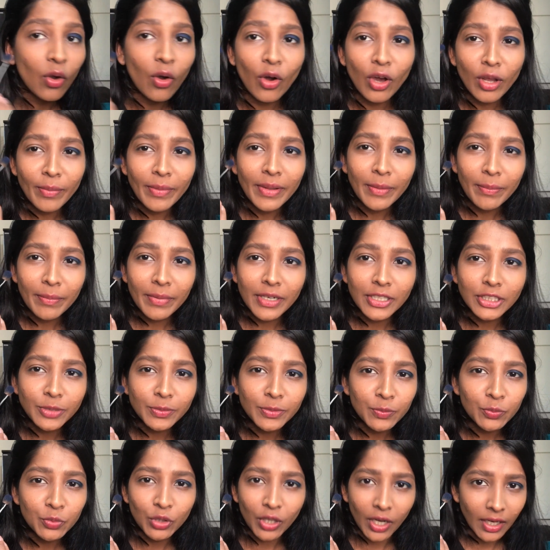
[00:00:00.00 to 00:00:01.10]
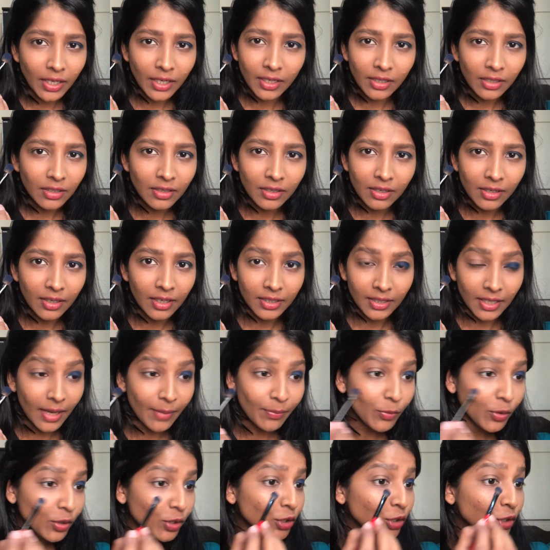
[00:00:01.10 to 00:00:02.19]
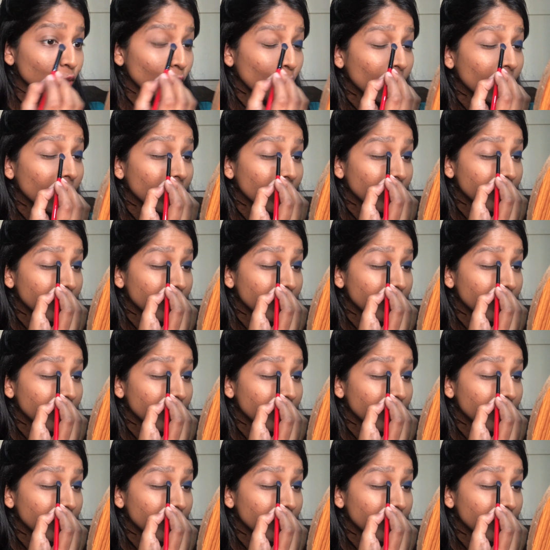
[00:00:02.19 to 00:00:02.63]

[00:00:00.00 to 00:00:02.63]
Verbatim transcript: और मेरे ब्रश में पुराना कलर लगा था आई एम नॉट श्योर